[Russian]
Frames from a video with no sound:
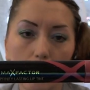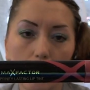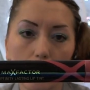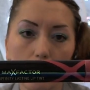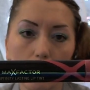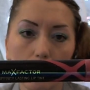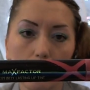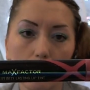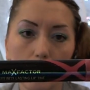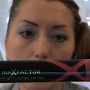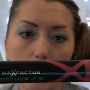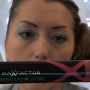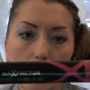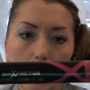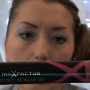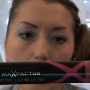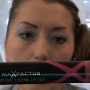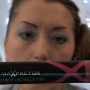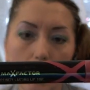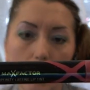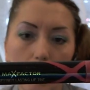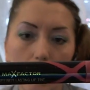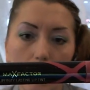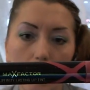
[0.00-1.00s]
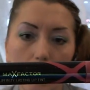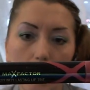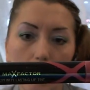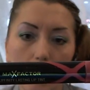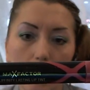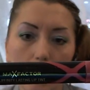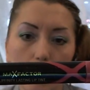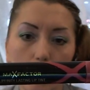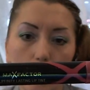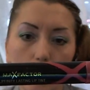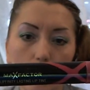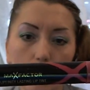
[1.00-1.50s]
Меня
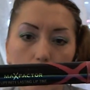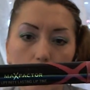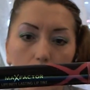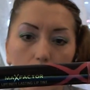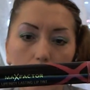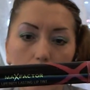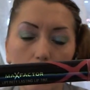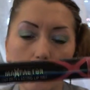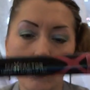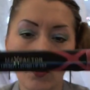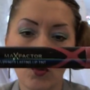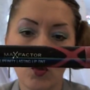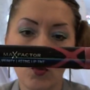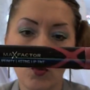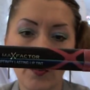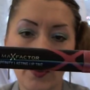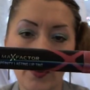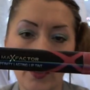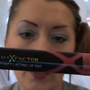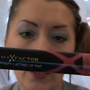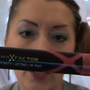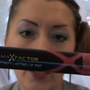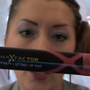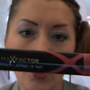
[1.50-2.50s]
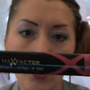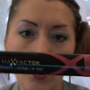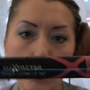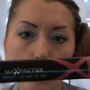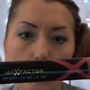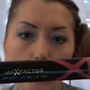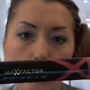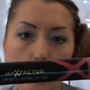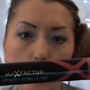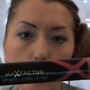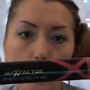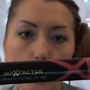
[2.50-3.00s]
это устраивает. Купила я
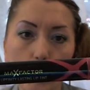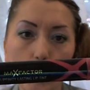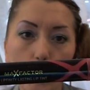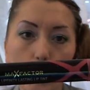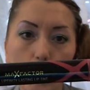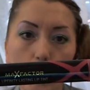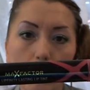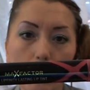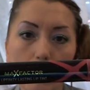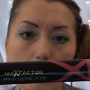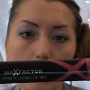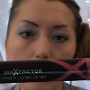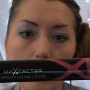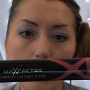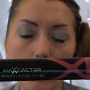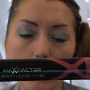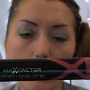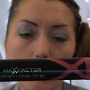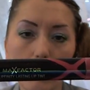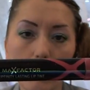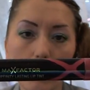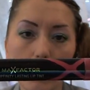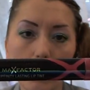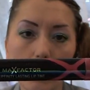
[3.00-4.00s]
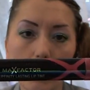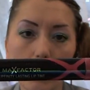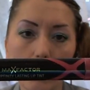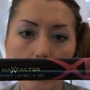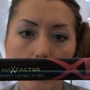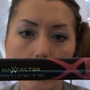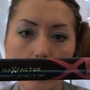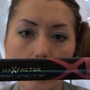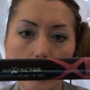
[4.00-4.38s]
еще нюдовый цвет.